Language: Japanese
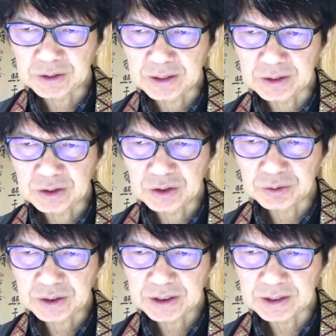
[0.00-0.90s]
年
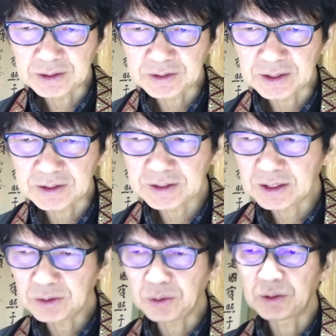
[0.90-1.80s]
11月20
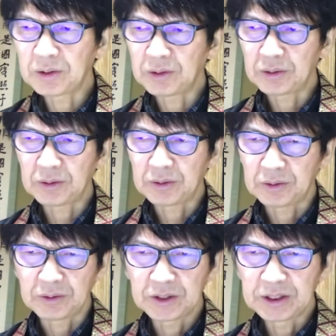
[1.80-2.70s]
日の
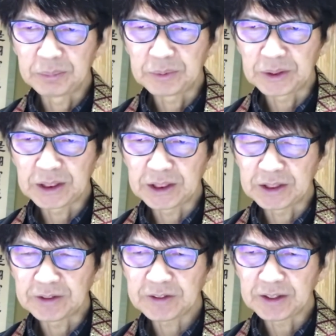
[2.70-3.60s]
新聞記事
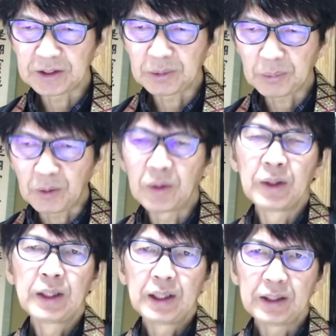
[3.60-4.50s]
ですけれども
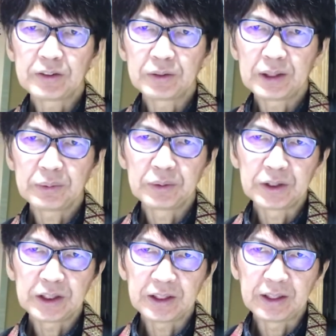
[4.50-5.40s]
そんなふう
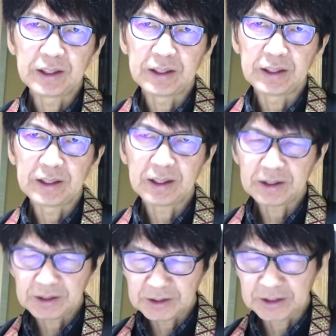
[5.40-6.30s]
にして
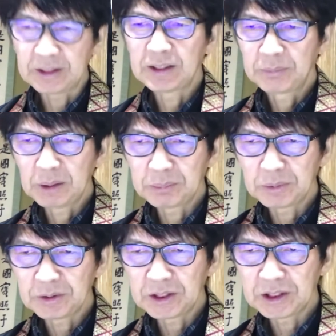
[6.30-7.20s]
新たに
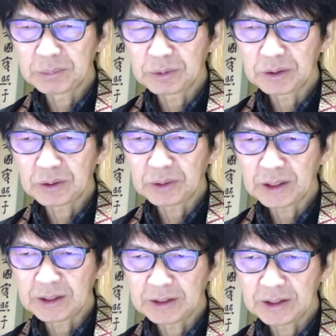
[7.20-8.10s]
メープルリッチ仏教
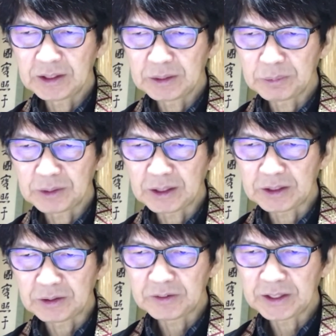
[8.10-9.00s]
会で自分た
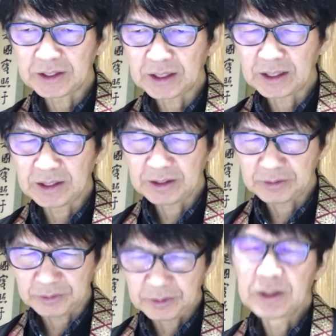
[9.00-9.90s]
ちの生
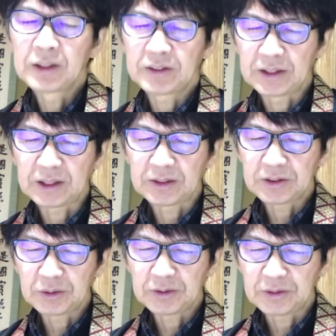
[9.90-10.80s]
の生
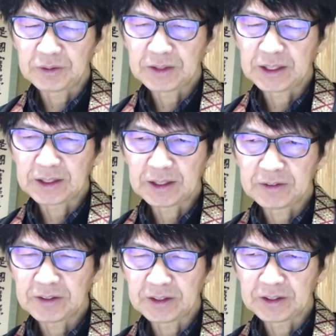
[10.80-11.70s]
活を再建
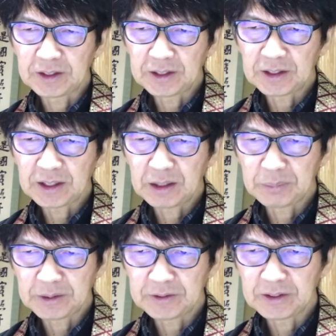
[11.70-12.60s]
されていた川
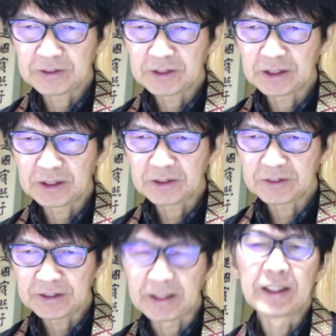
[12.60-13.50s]
村先生にで
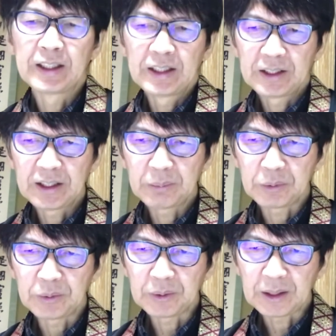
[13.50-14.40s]
すね
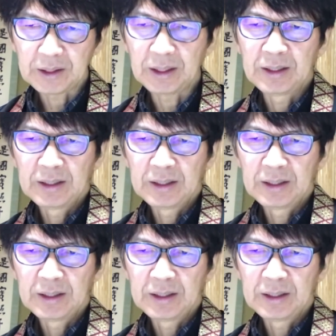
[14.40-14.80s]
レーモンドから